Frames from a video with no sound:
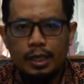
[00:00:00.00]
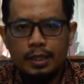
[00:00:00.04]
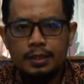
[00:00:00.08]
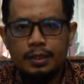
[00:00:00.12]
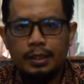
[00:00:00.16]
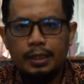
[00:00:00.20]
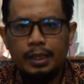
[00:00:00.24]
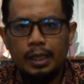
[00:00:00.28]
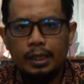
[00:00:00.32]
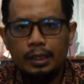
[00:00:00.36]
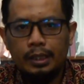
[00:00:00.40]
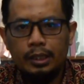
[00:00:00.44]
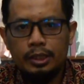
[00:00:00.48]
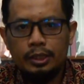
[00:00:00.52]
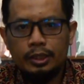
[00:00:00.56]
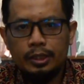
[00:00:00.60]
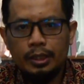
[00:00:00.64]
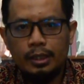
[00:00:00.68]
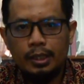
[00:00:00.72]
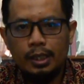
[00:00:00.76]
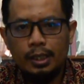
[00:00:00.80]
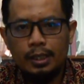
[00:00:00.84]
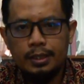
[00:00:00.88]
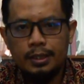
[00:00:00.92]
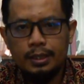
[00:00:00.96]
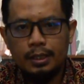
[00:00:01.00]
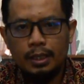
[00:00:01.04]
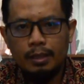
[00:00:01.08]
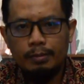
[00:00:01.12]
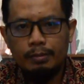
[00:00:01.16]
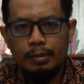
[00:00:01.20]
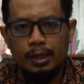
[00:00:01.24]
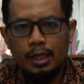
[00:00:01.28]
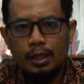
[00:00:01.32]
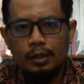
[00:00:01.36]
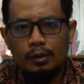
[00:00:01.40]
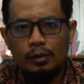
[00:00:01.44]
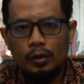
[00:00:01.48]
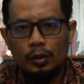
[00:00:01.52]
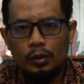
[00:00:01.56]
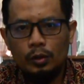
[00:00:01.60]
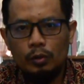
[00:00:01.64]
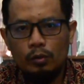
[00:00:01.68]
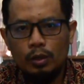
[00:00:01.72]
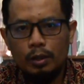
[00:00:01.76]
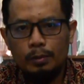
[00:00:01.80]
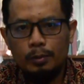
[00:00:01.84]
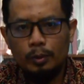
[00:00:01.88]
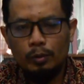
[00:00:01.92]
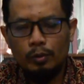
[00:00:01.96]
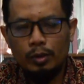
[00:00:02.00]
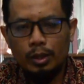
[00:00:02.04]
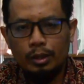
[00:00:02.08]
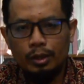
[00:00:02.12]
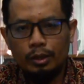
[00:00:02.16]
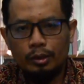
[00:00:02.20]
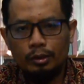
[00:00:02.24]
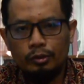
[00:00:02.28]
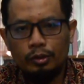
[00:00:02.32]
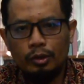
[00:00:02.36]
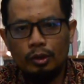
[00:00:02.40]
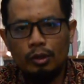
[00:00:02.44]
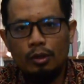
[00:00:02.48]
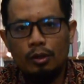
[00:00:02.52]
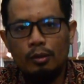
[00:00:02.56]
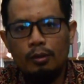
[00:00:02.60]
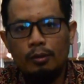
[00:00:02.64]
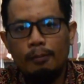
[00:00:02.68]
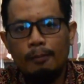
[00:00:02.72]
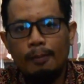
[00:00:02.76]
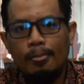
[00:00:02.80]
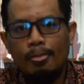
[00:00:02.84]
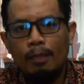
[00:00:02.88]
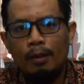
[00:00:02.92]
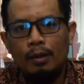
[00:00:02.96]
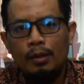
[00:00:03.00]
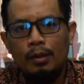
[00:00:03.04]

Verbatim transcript: SD Alirsyad Al-Islamiyah 02 Purwokerto,